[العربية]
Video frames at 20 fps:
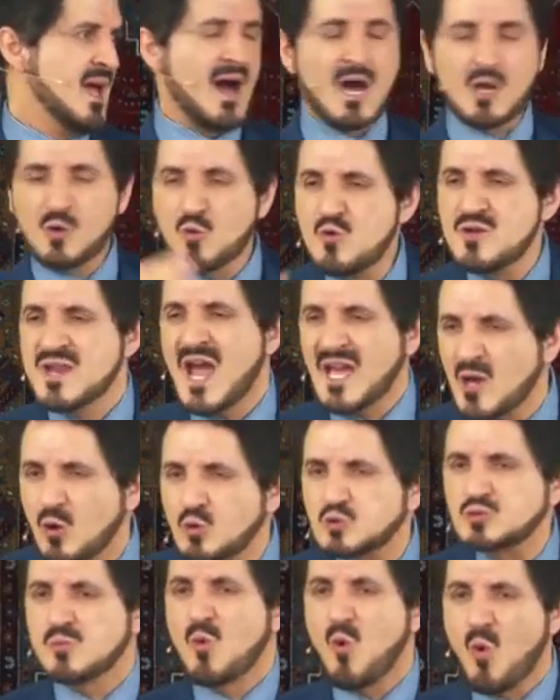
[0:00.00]
هارون يحيى
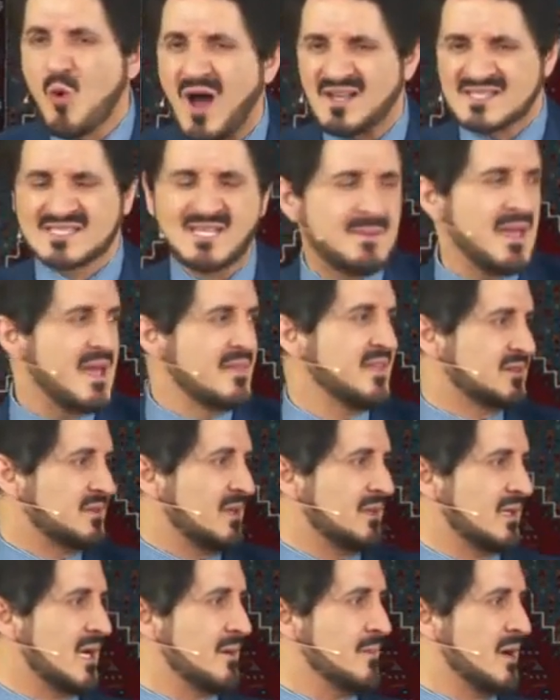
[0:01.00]
كتبه غاصة بهذه
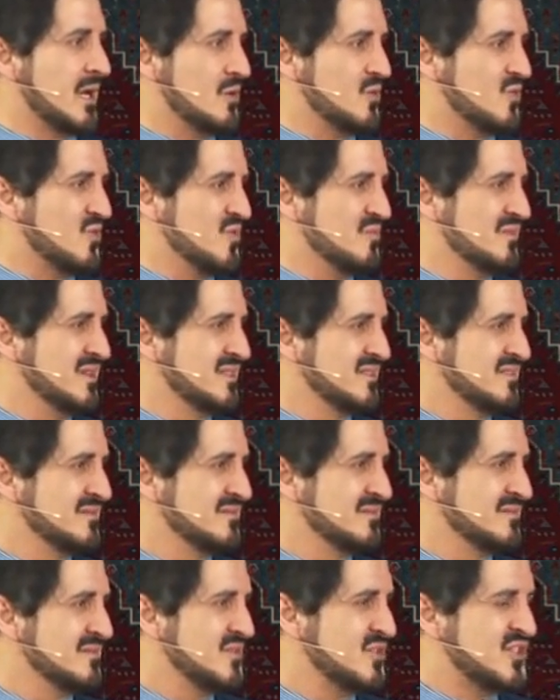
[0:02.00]
الطريقة ما رأيكم؟
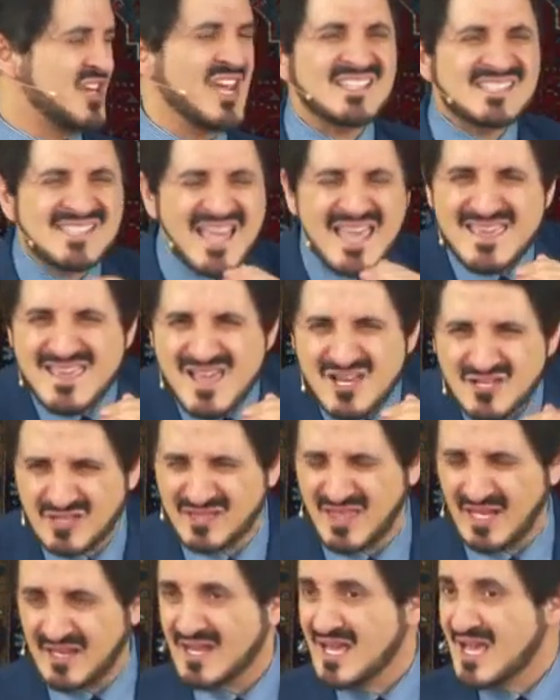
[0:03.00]
شيء سيء
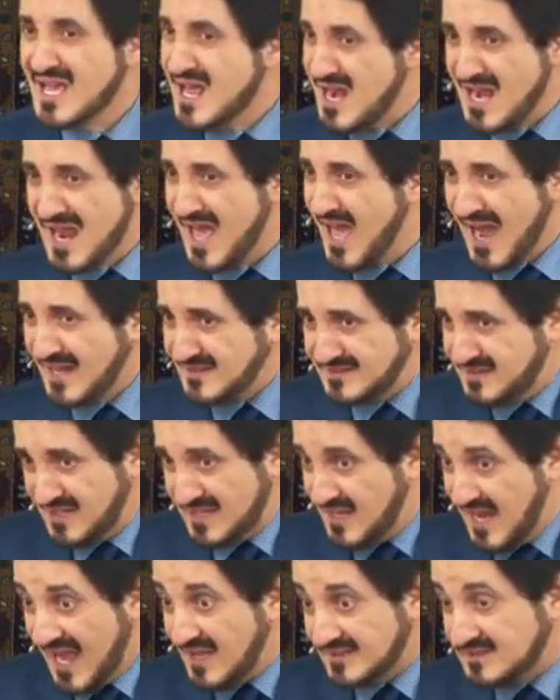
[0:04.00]
جدا لا
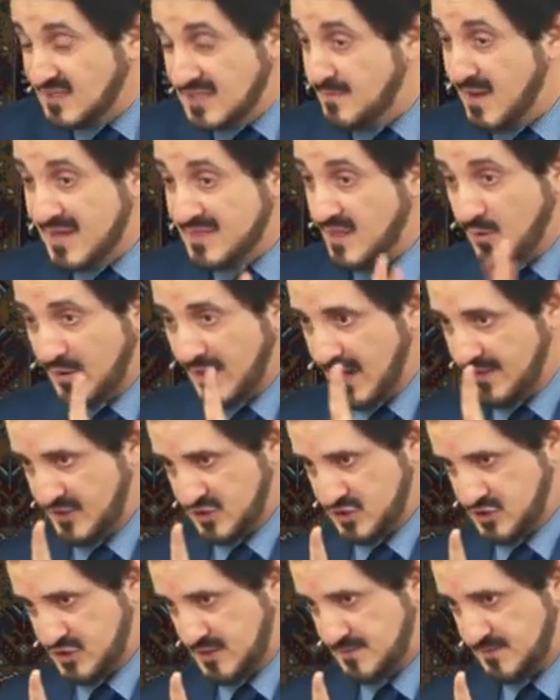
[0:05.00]
أدري لا أدري ماذا وراء هذا
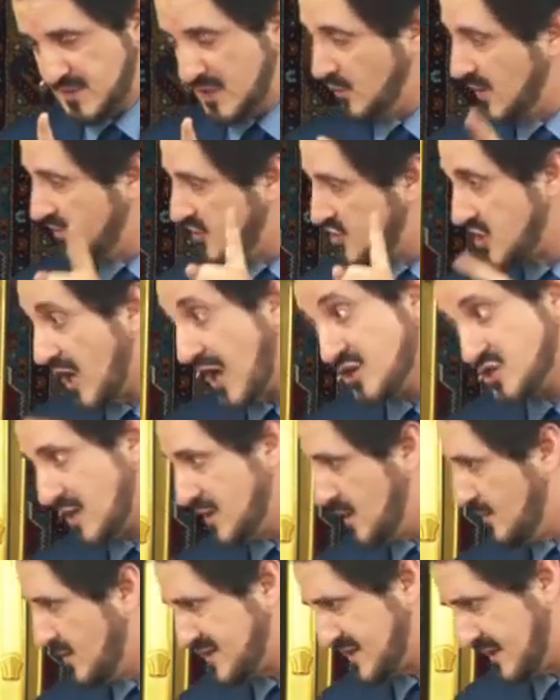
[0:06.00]
الشيء لأن هذا الشيء
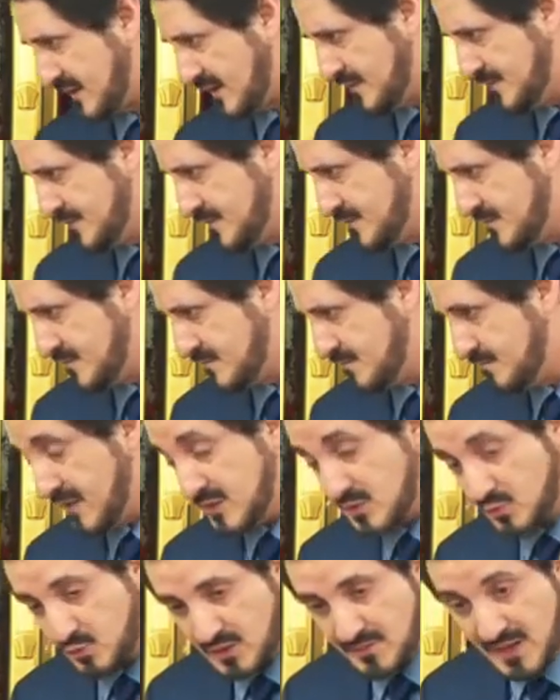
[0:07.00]
حيجعلنا مسخرة
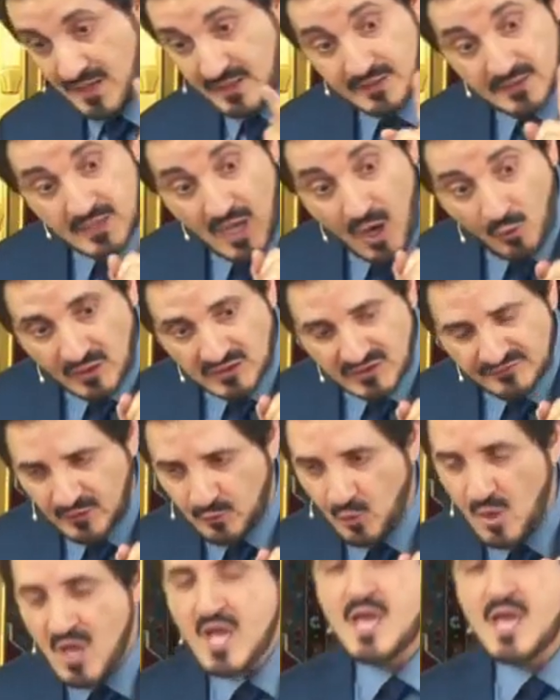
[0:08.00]
بين العلماء إياك أن تفعله